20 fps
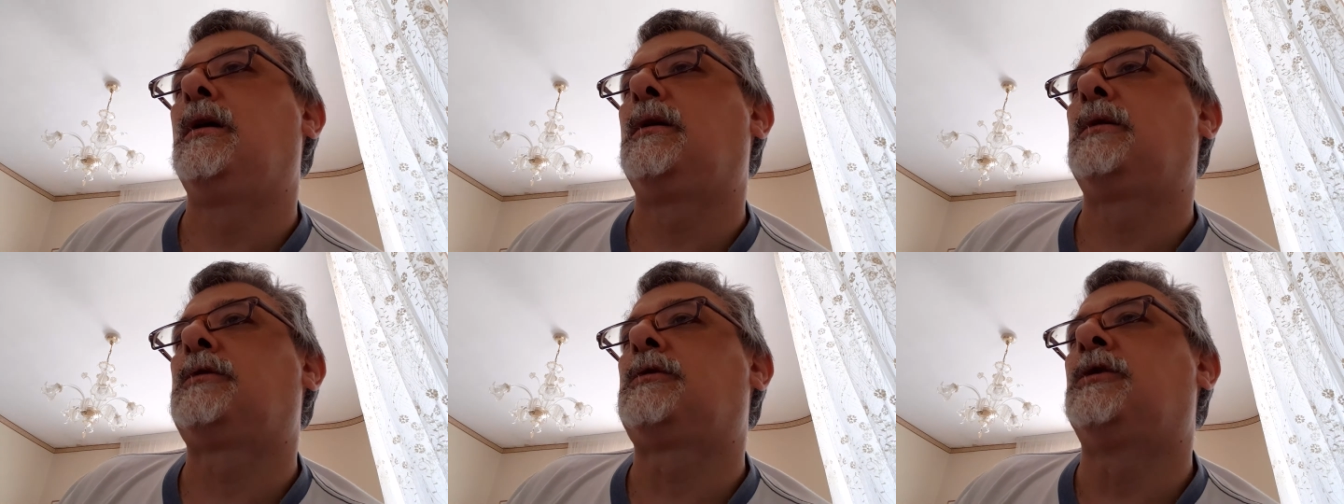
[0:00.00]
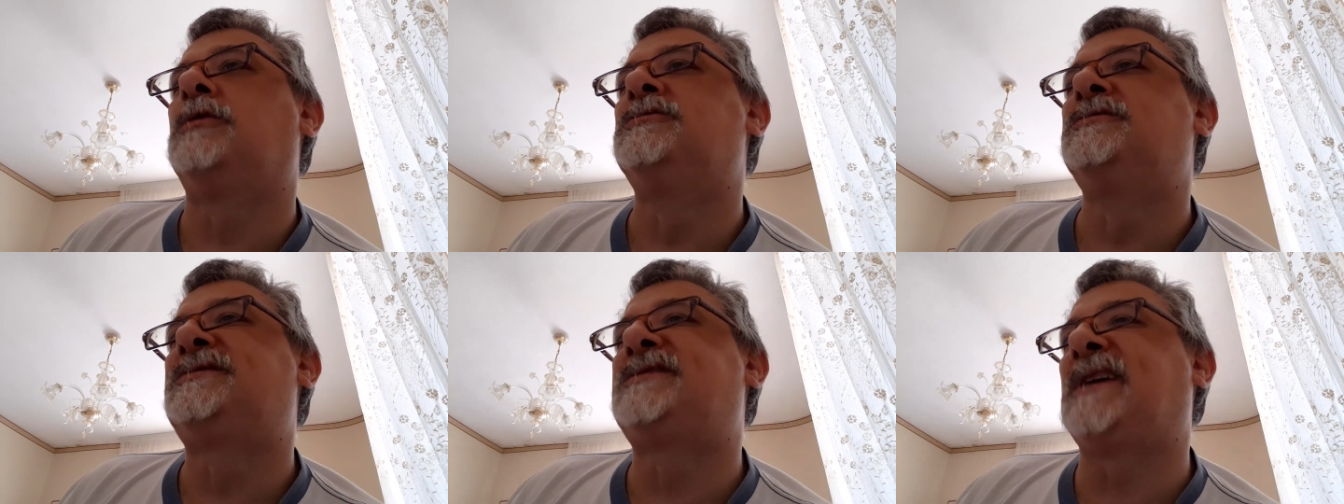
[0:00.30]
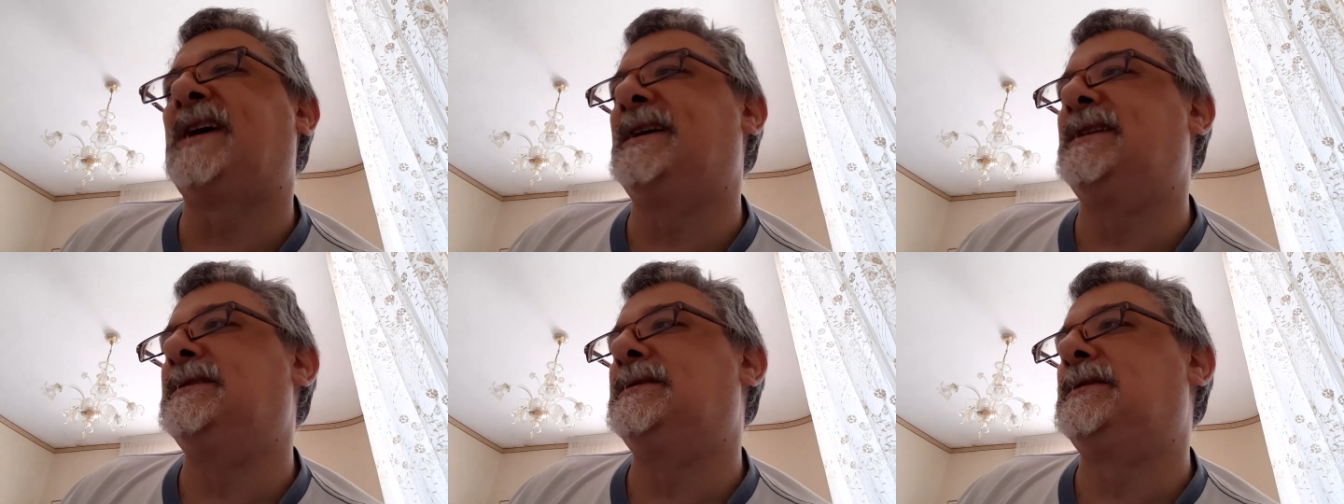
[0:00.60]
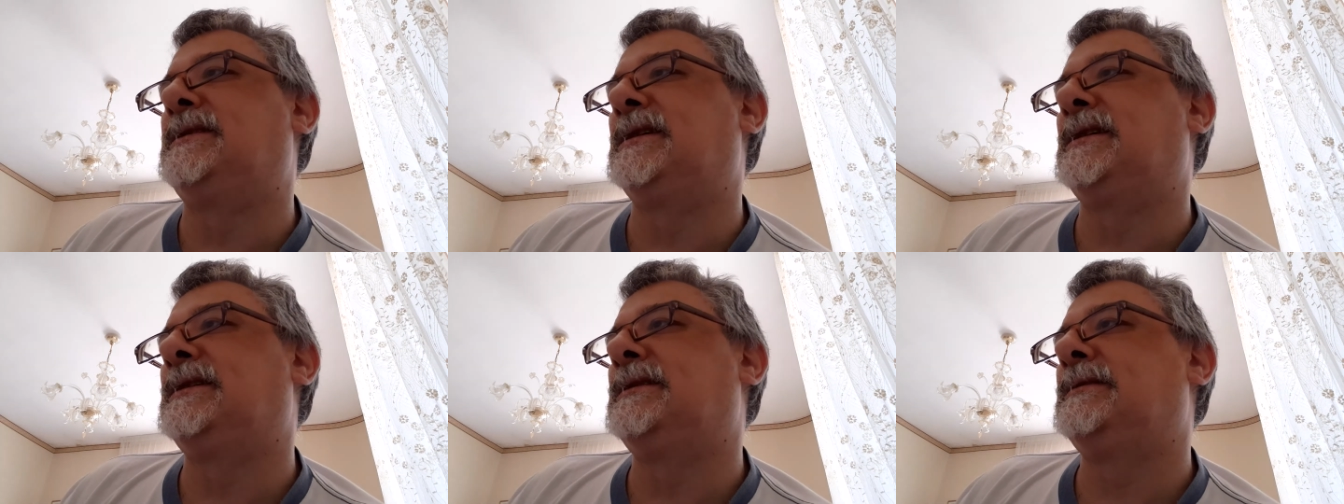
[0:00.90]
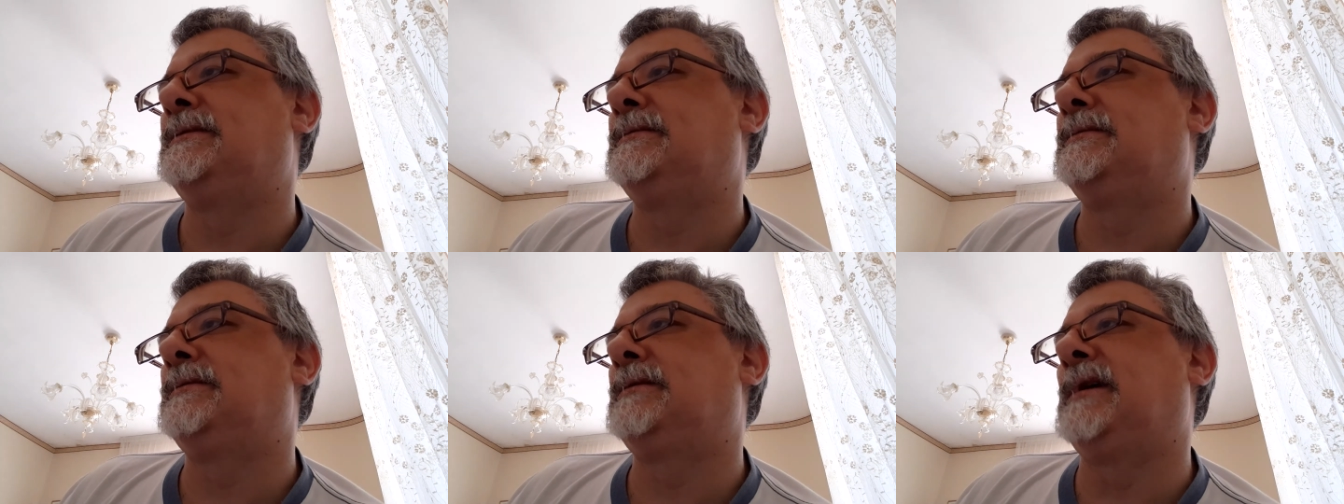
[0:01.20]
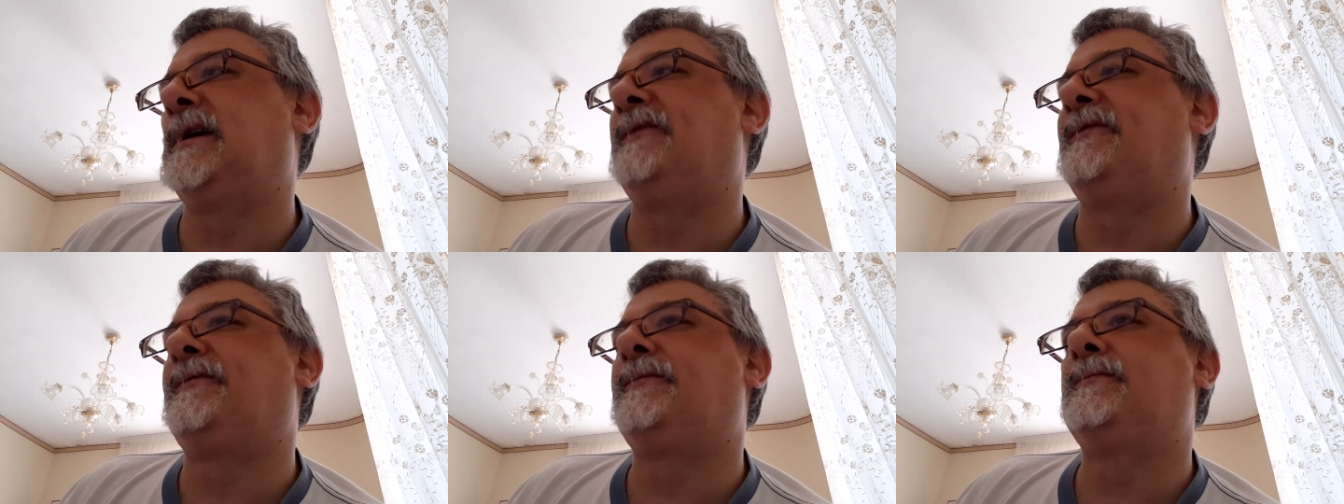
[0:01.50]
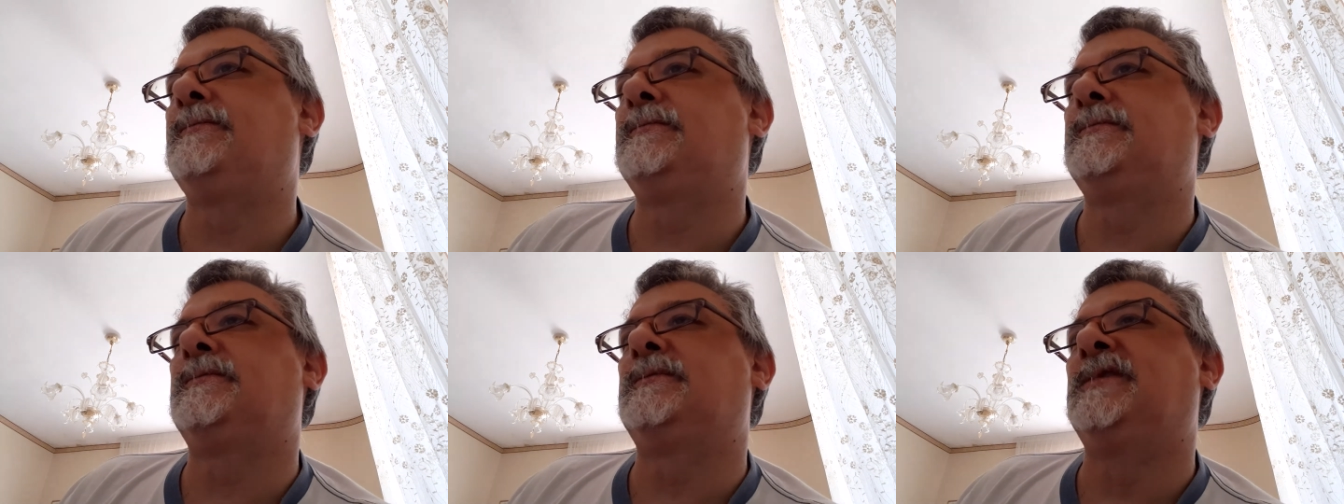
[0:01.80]
consente eh,
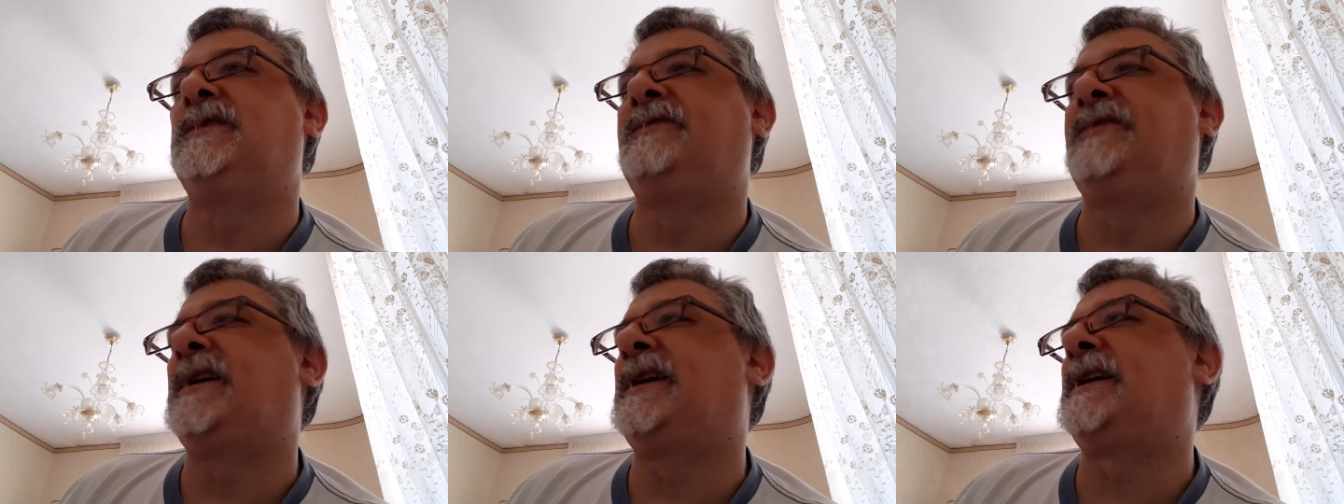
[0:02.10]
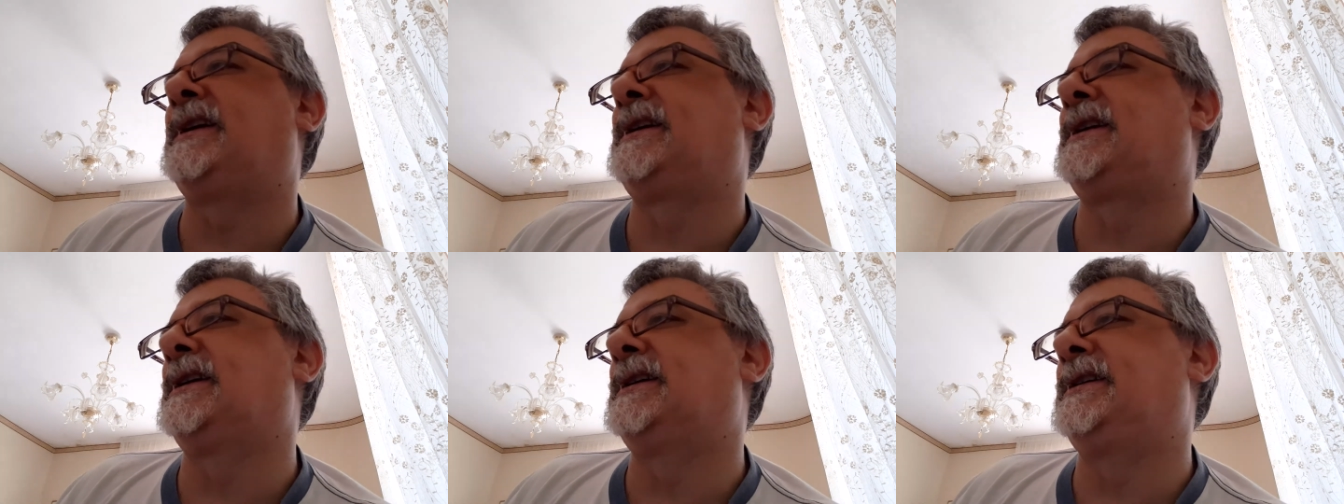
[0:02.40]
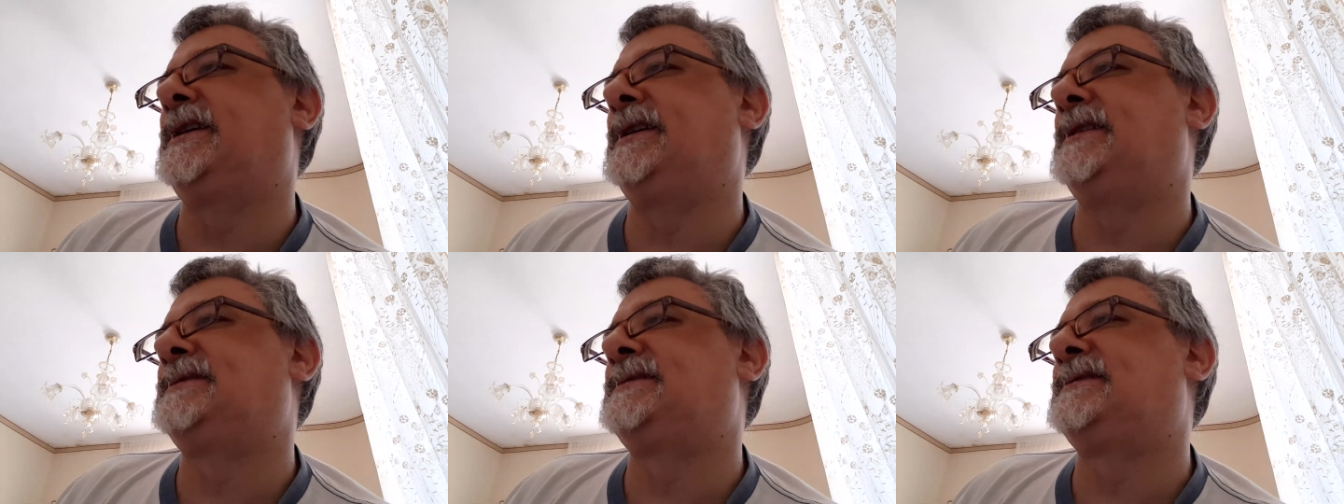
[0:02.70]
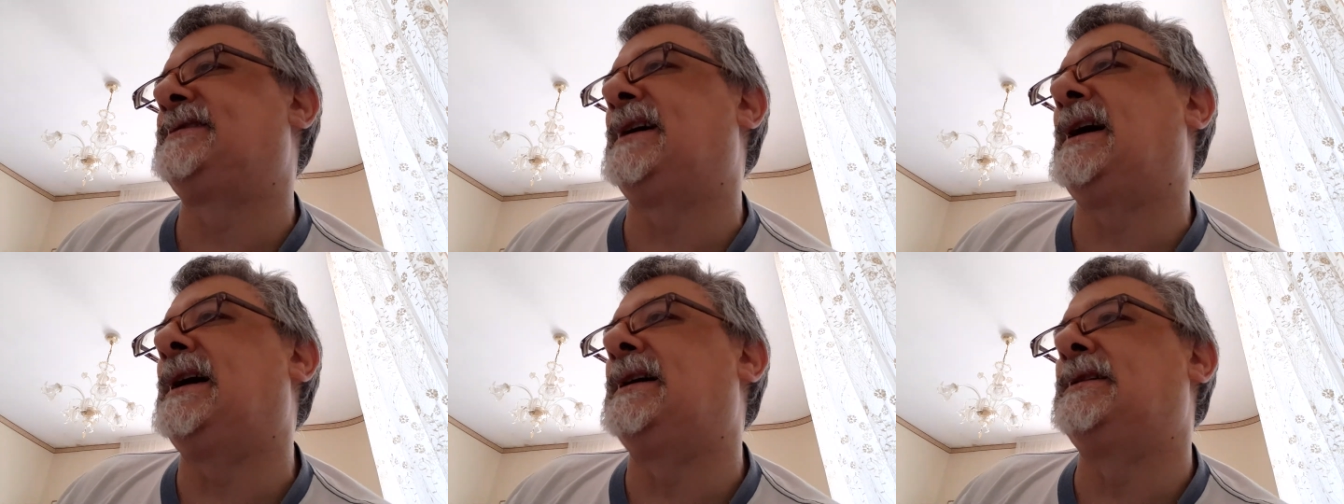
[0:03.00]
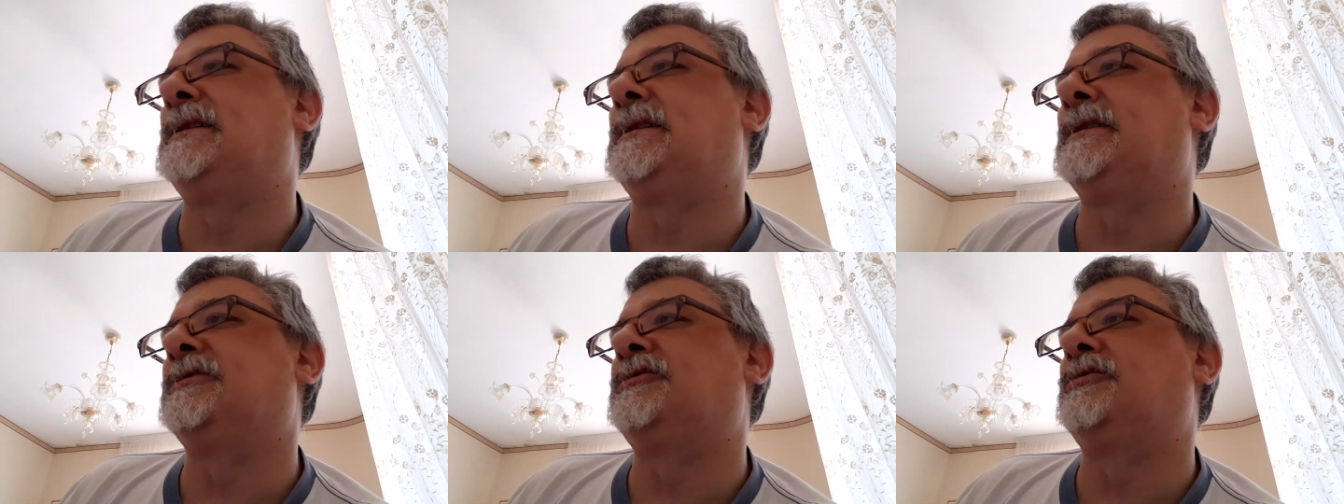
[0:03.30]
di fare chiarezza anche